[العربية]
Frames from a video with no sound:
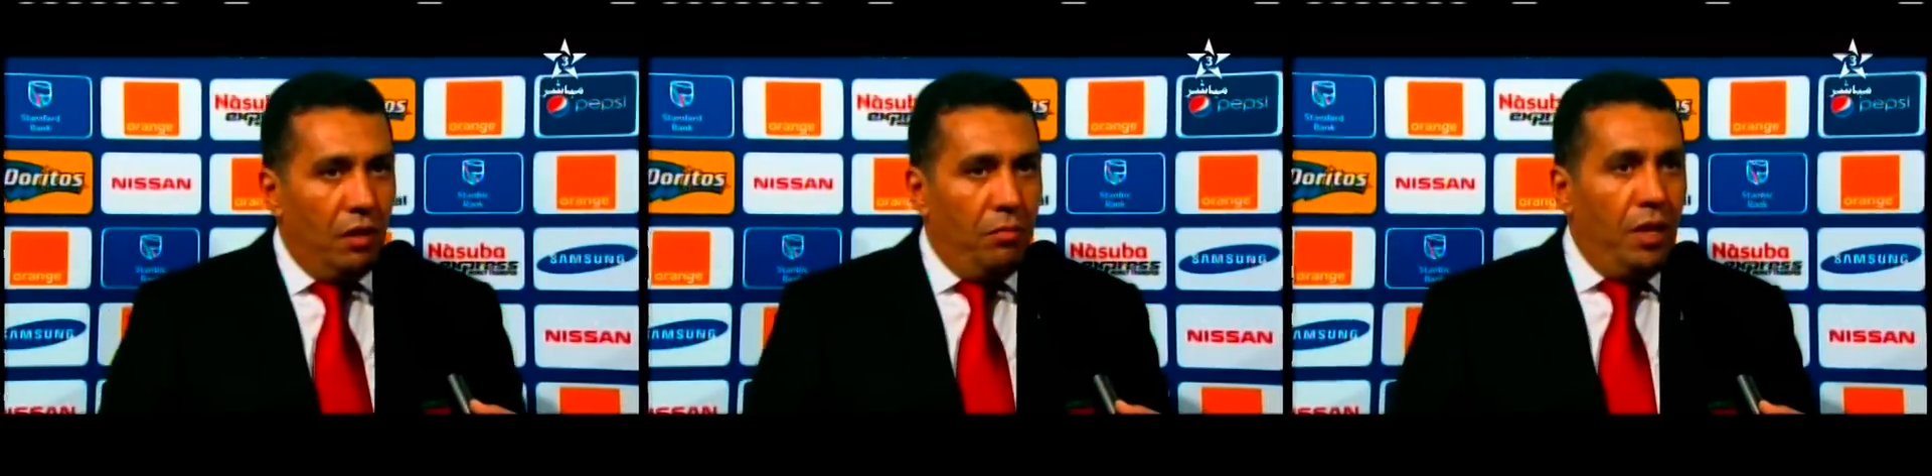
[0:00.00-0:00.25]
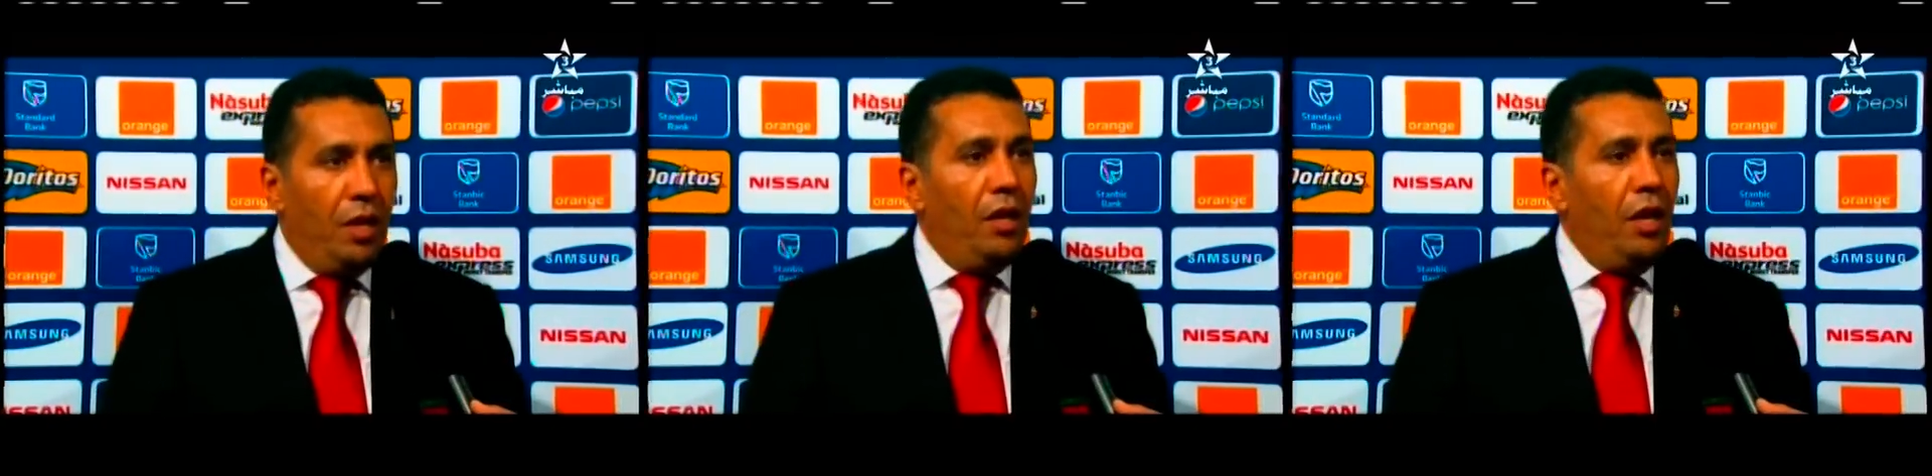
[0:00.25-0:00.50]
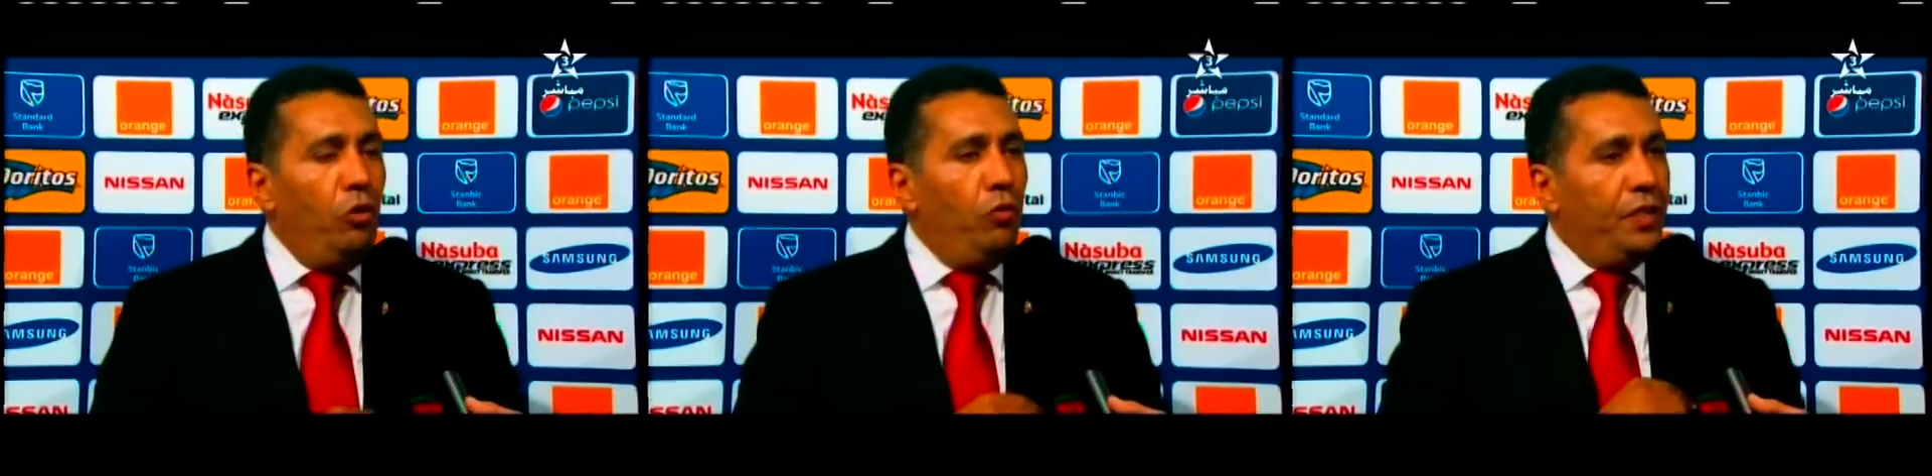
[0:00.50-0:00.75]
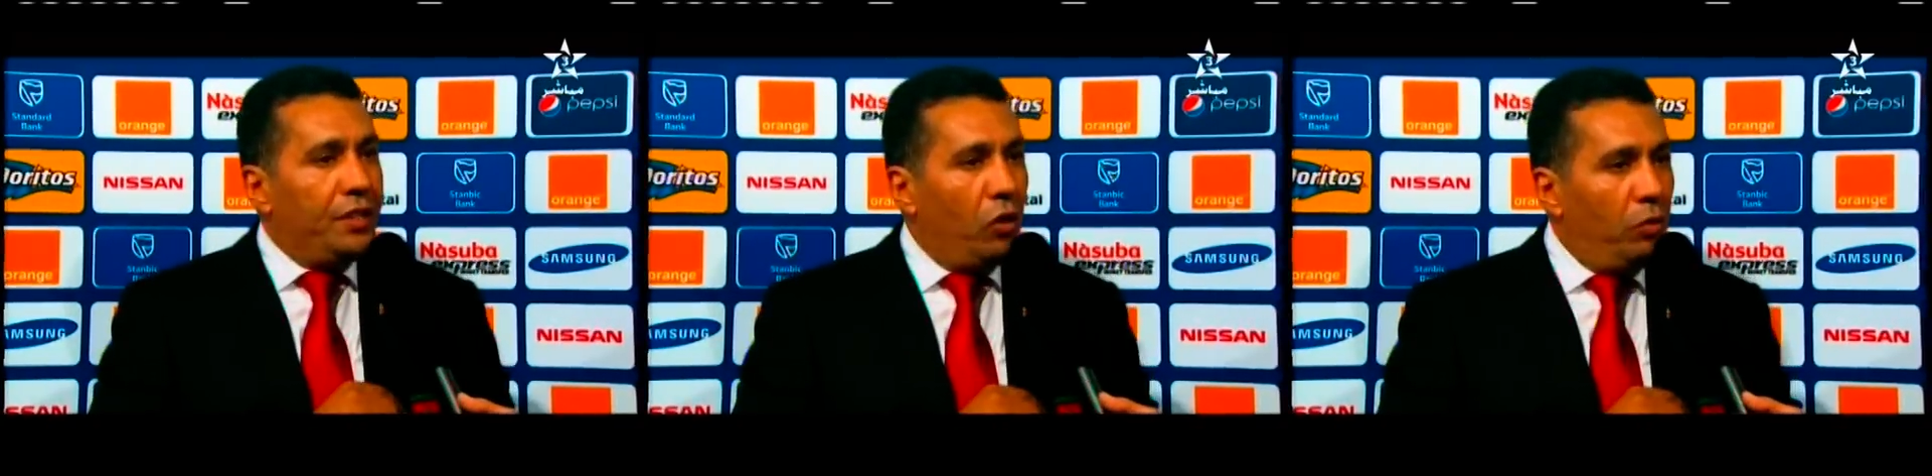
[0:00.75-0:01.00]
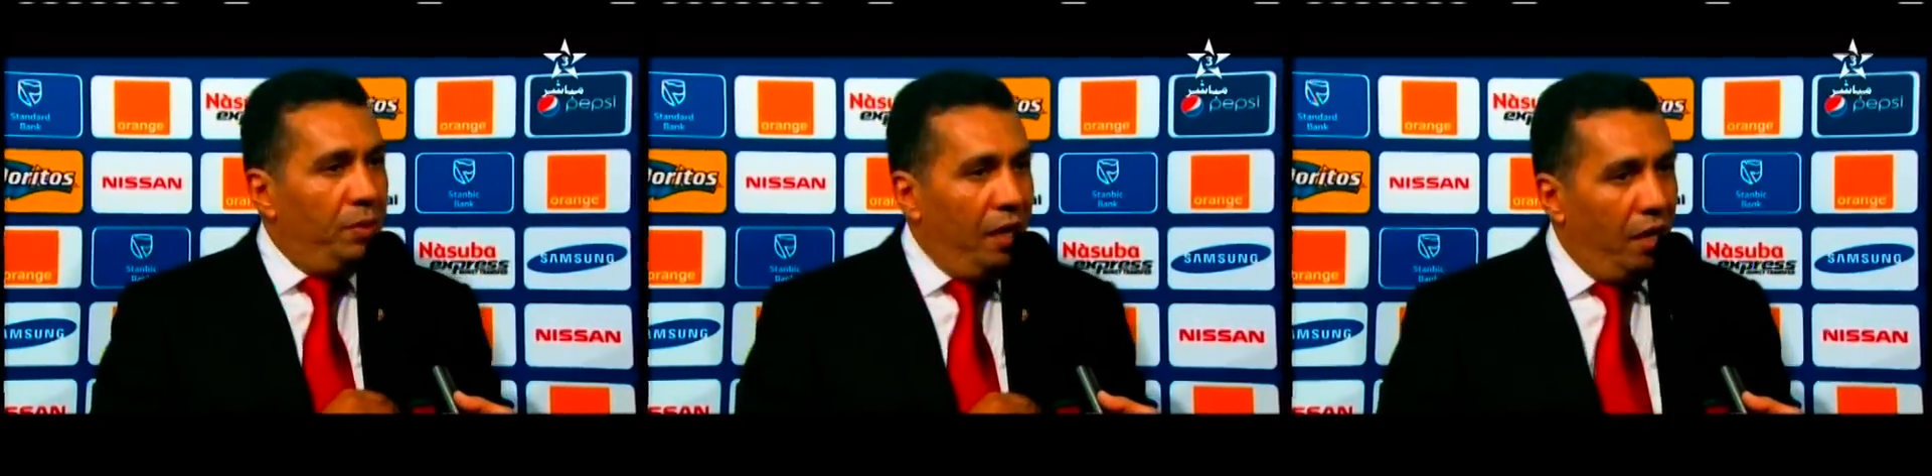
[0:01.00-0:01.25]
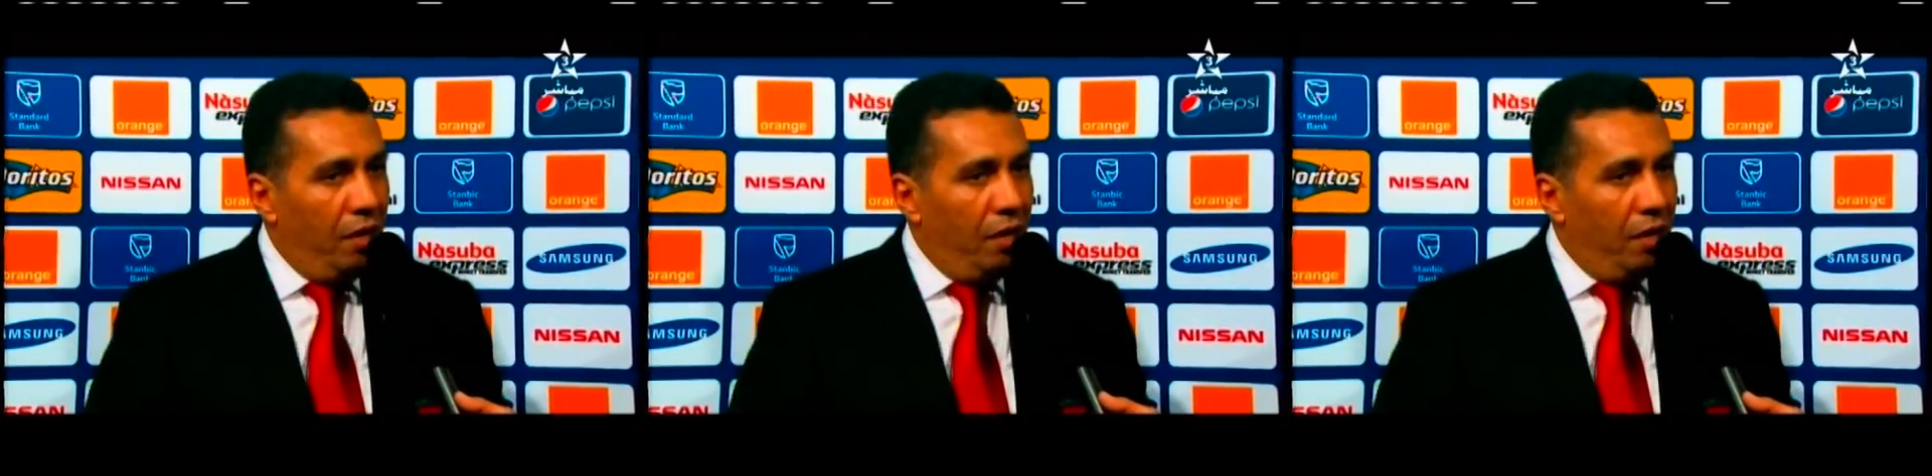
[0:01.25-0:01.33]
بان نحن في طور البناء